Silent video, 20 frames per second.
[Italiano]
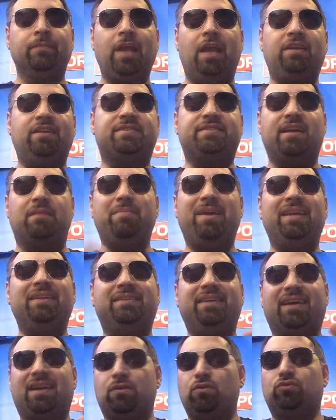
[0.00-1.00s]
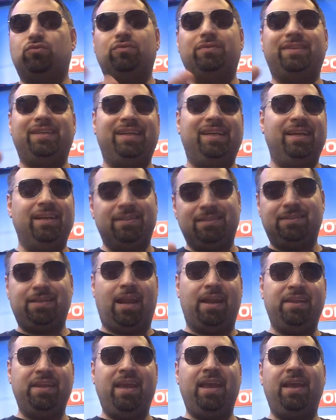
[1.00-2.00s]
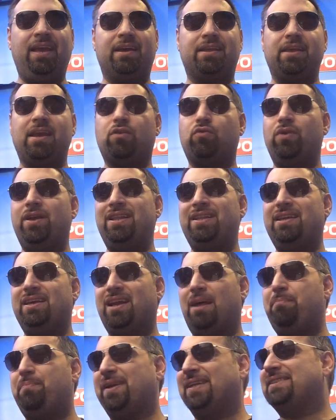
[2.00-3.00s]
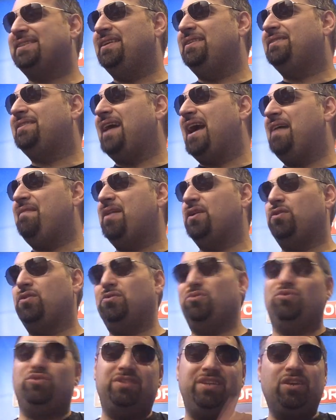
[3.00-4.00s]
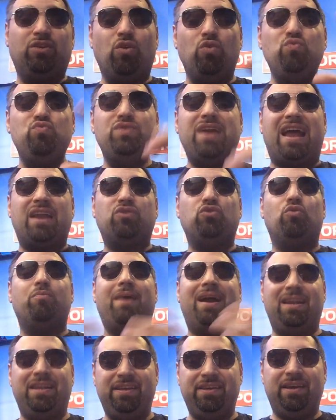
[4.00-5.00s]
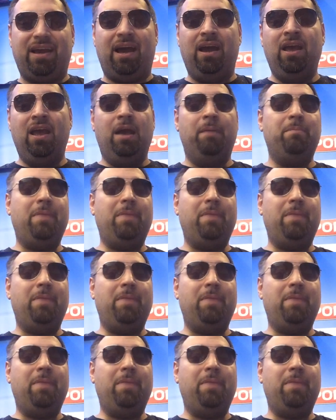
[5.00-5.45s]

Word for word: inizialmente erano tutti stranieri e quindi rappresentavano, non dico un'anomalia,